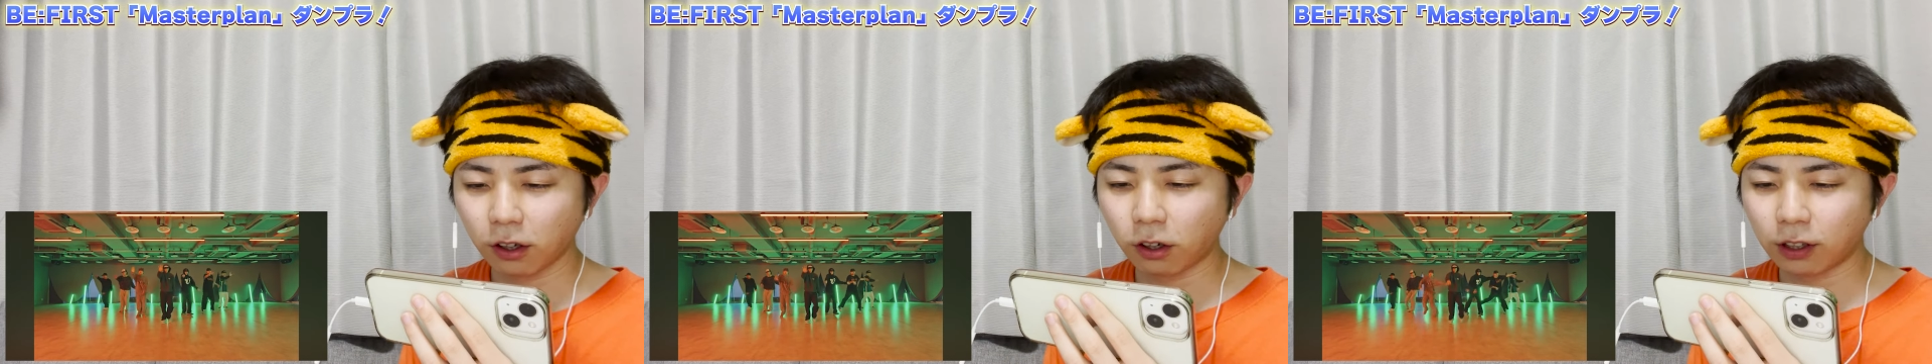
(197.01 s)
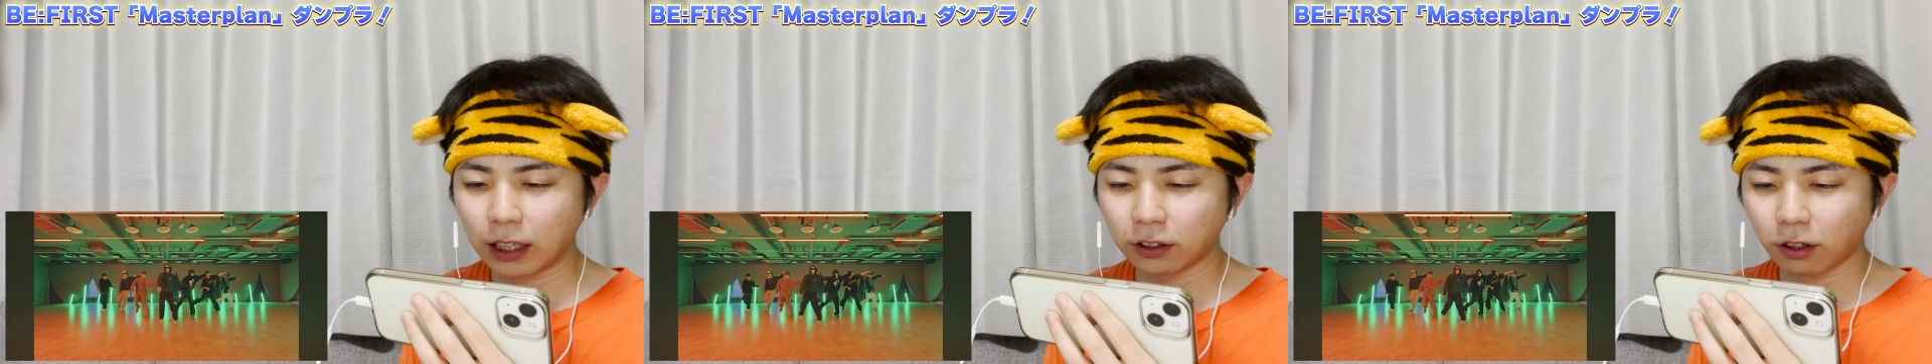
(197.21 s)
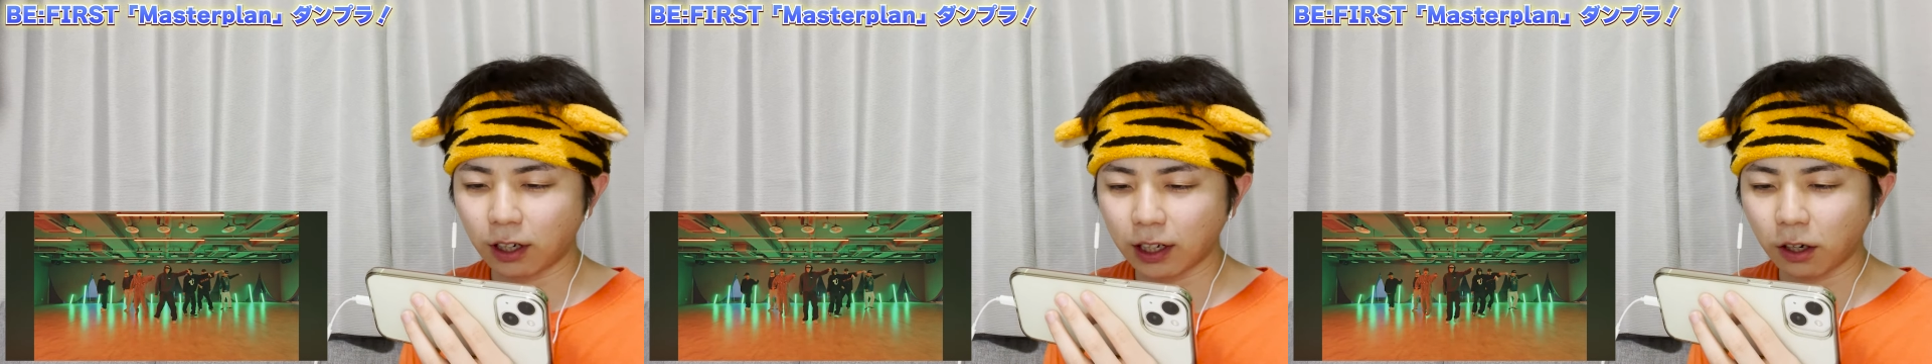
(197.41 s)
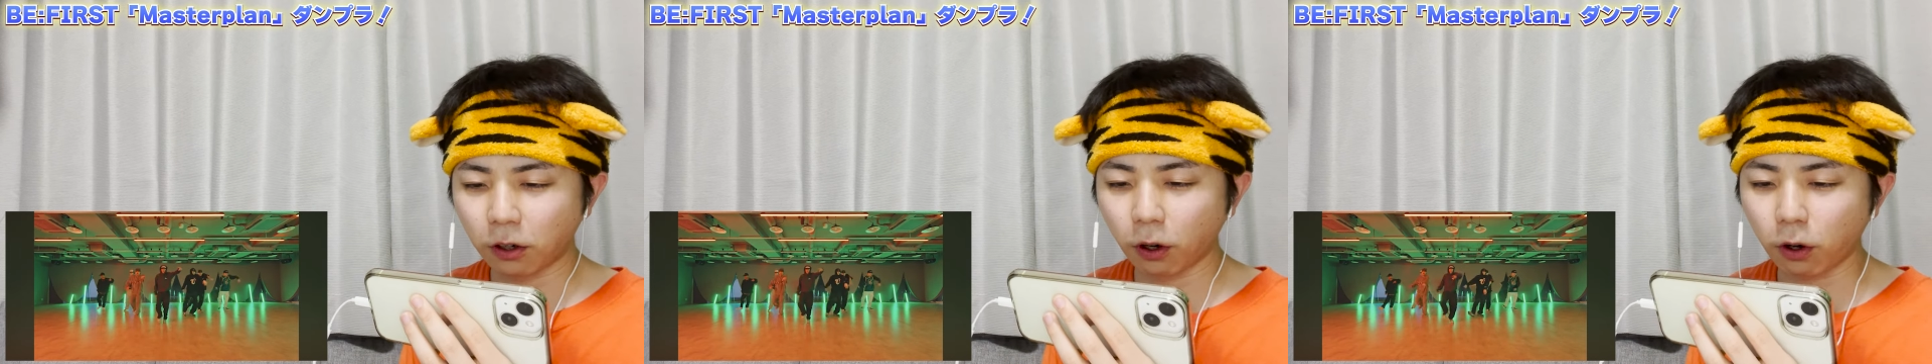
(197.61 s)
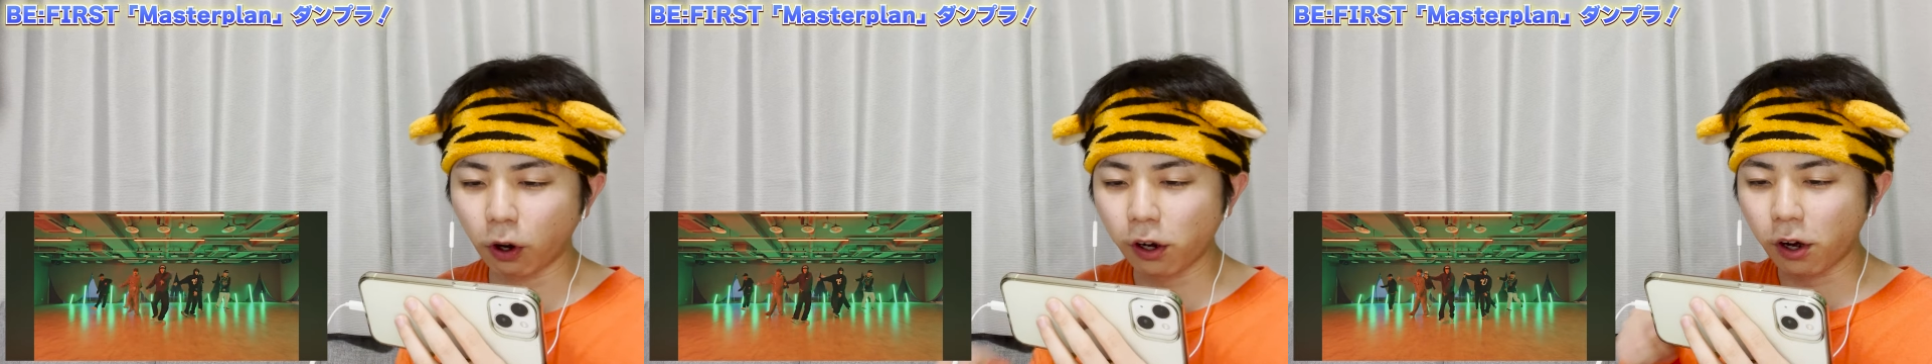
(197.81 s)
この後な、
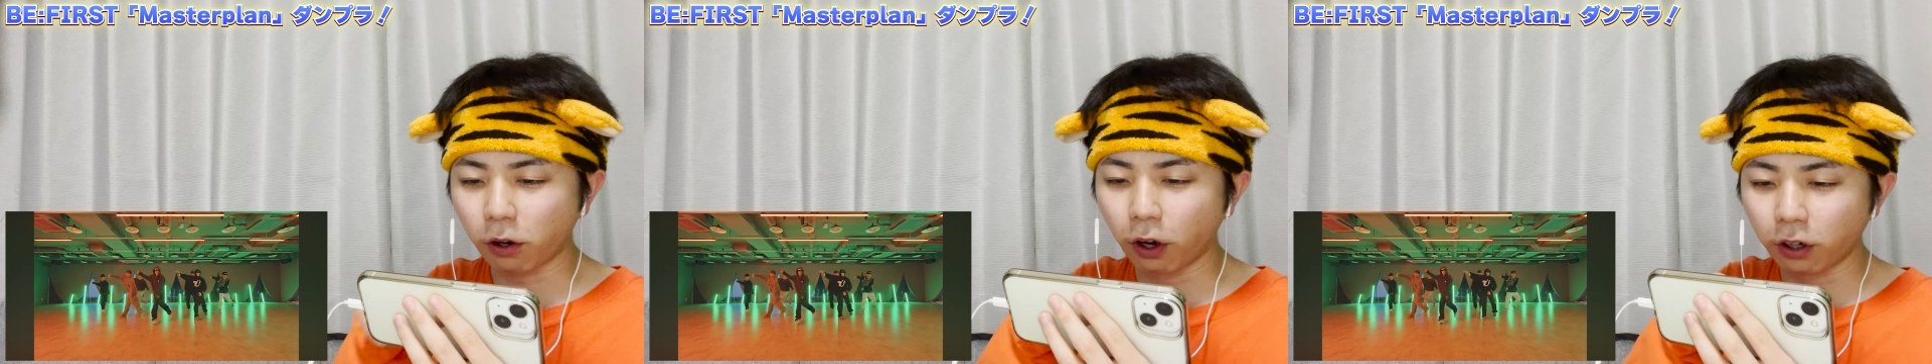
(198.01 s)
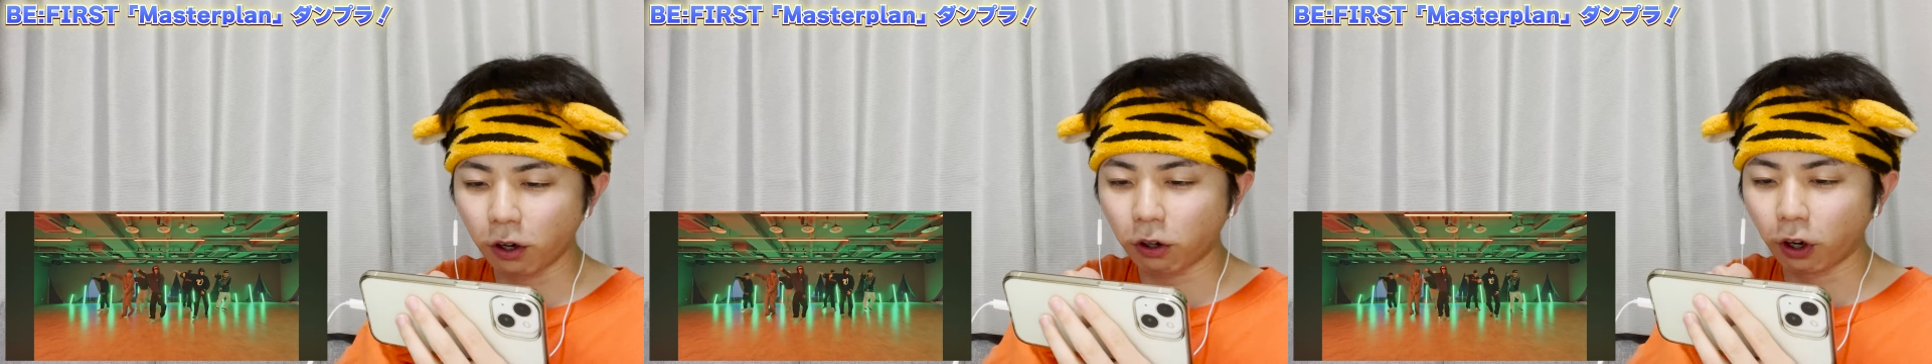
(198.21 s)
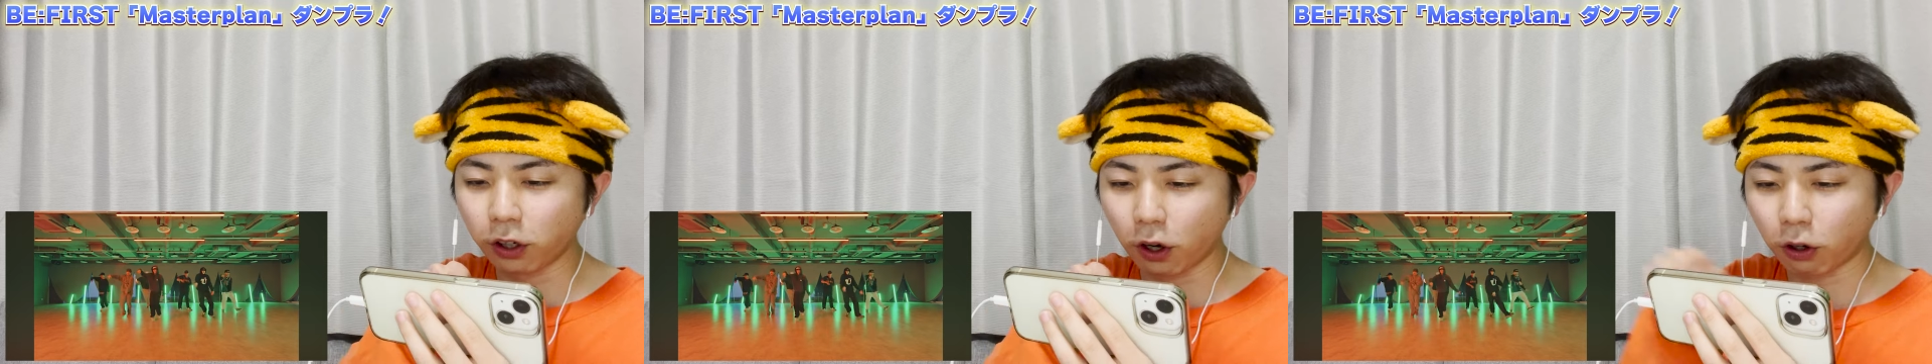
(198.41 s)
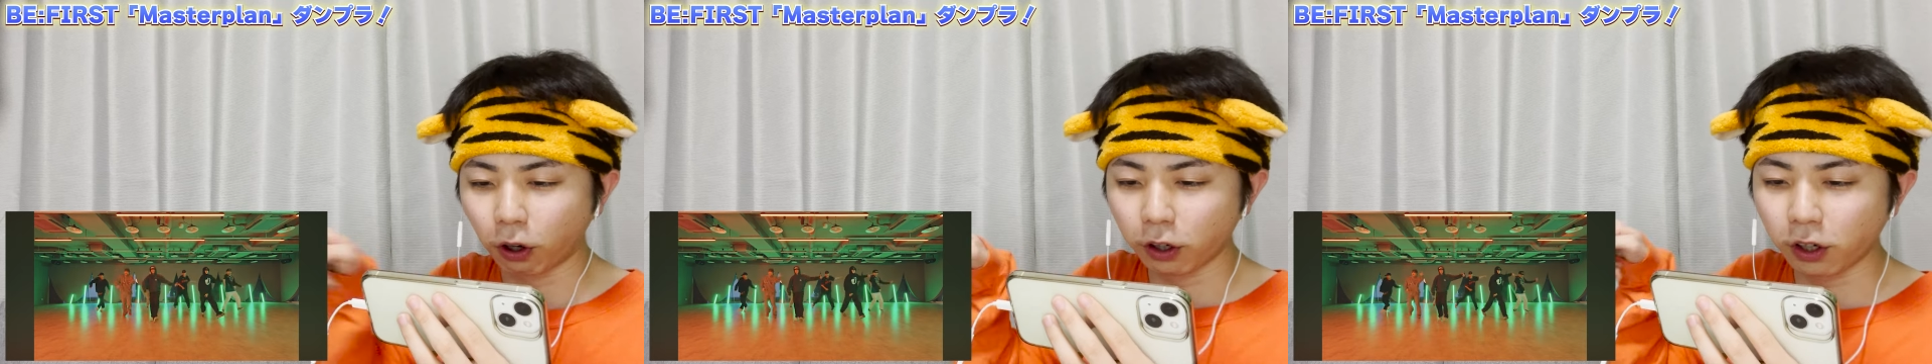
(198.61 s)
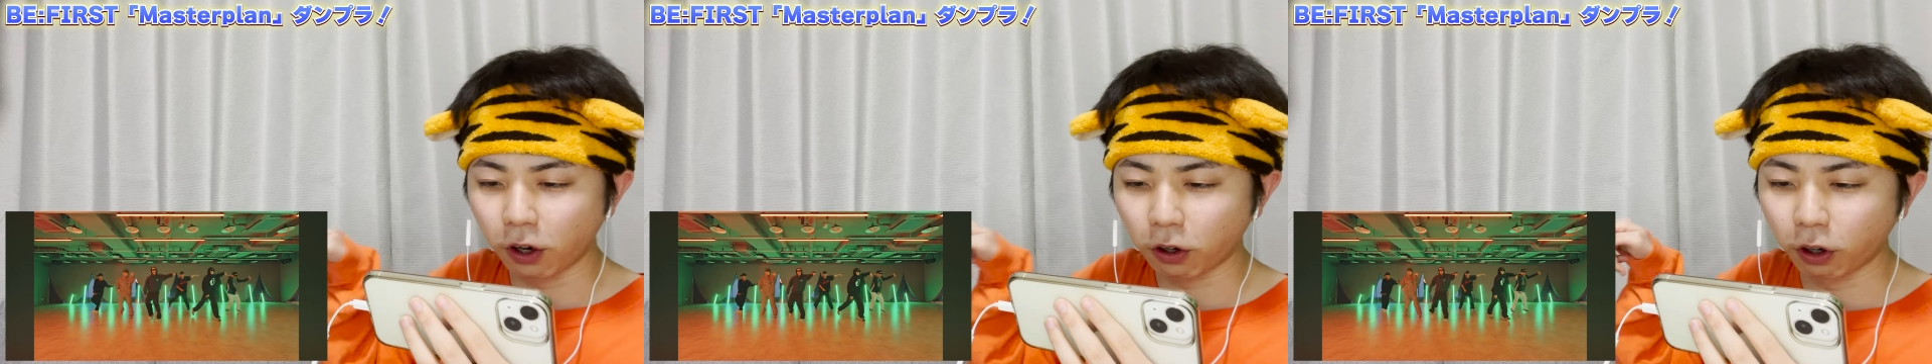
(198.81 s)
こ、こういうの、こういうの、こういうの、こう
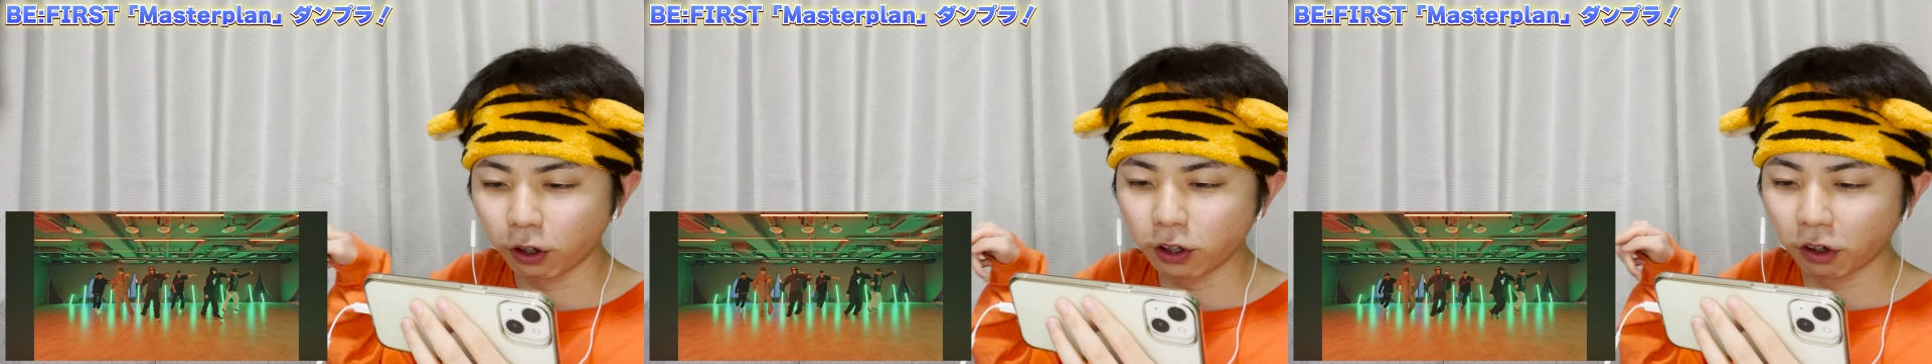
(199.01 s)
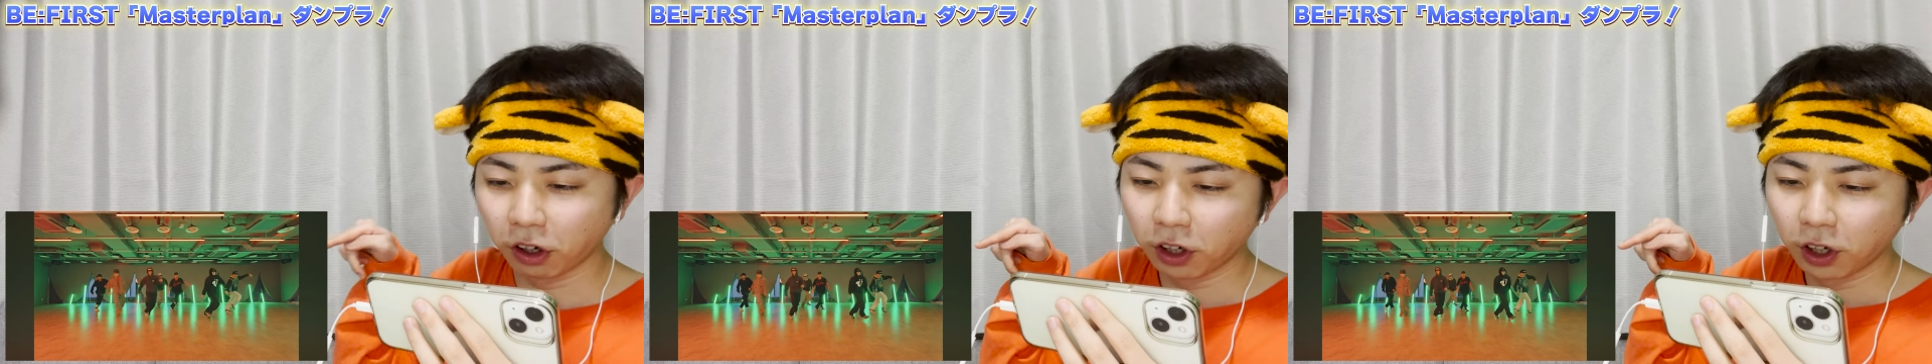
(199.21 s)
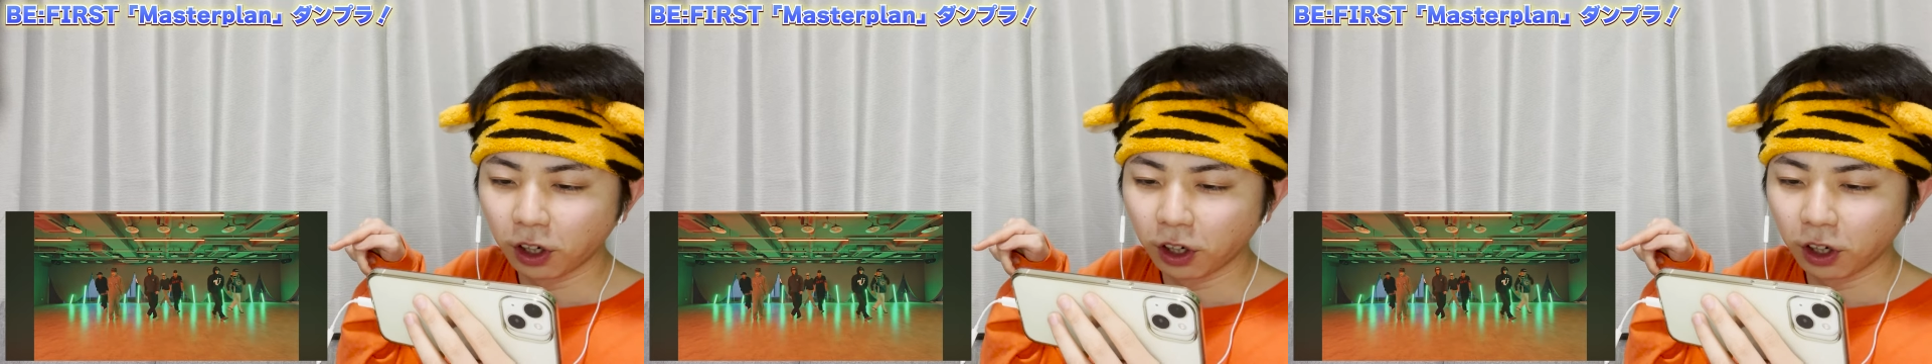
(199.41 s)
いうの、こういうの、